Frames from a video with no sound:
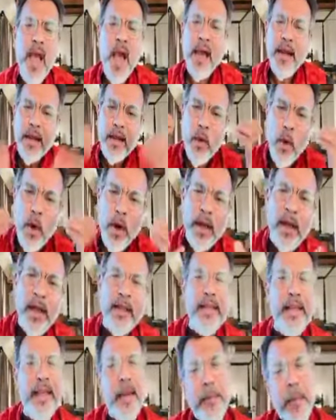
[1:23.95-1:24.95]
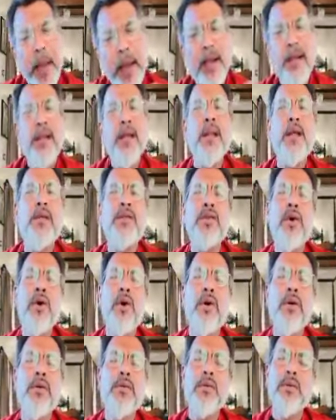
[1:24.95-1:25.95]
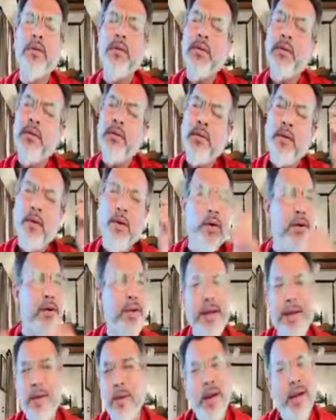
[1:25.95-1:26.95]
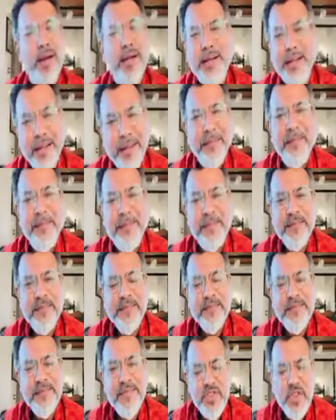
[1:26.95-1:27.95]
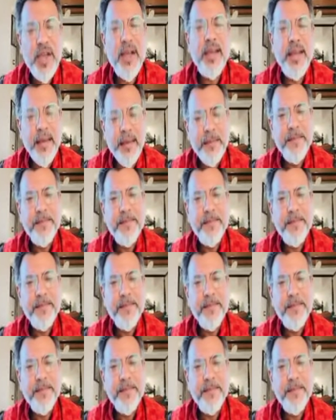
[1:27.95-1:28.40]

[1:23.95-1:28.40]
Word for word: আরে কয়লা দিয়ে প্যান্ডেল তো দূর দূর হলো না ঘোড়ার ডিম যাকে